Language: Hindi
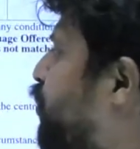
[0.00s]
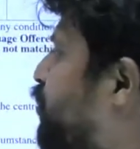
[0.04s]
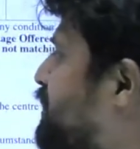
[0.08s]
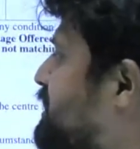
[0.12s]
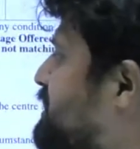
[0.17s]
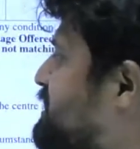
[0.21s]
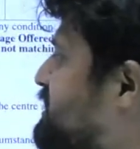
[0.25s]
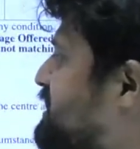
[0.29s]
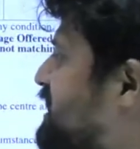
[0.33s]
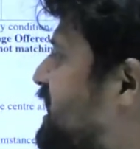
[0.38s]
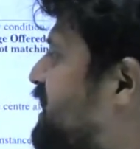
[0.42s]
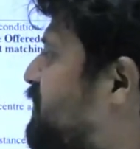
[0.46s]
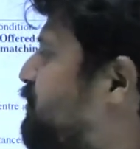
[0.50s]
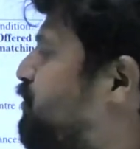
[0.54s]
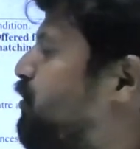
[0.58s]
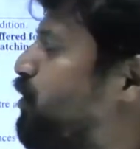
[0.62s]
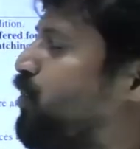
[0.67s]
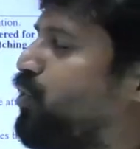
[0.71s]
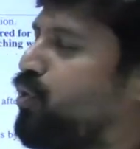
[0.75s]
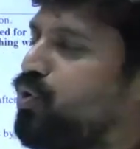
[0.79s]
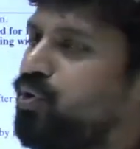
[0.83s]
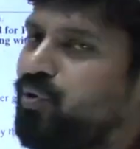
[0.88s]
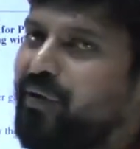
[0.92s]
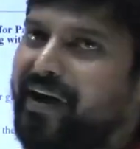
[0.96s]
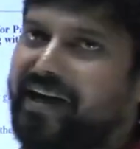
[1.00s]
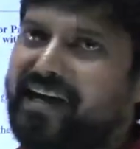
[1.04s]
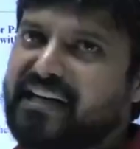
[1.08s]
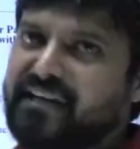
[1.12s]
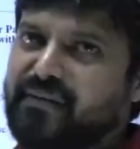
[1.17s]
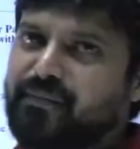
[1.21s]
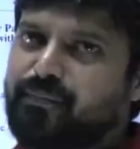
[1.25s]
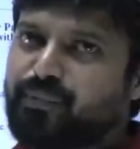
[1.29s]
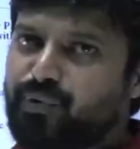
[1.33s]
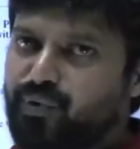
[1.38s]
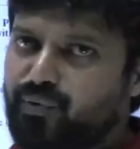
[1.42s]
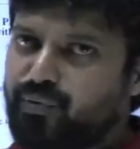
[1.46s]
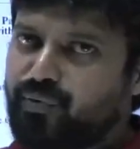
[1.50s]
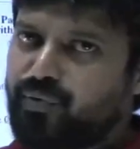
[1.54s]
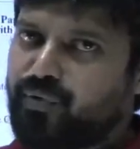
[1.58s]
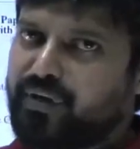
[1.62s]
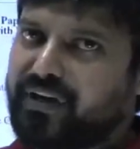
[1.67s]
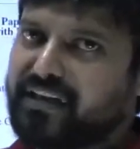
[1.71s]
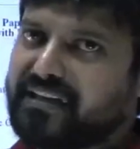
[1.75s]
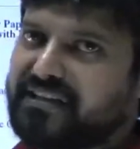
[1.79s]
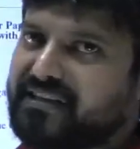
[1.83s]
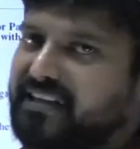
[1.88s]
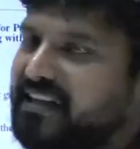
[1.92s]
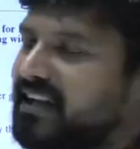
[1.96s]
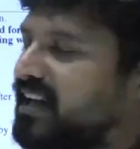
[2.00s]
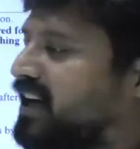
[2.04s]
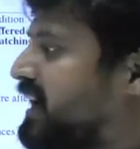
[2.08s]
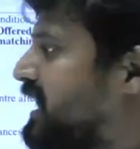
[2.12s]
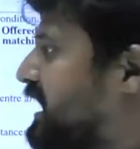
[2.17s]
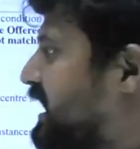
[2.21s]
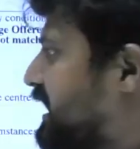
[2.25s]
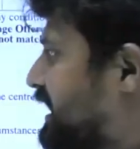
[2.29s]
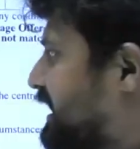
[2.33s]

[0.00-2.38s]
ओरिजिनल फोटो आईडी प्रूफ होनी चाहिए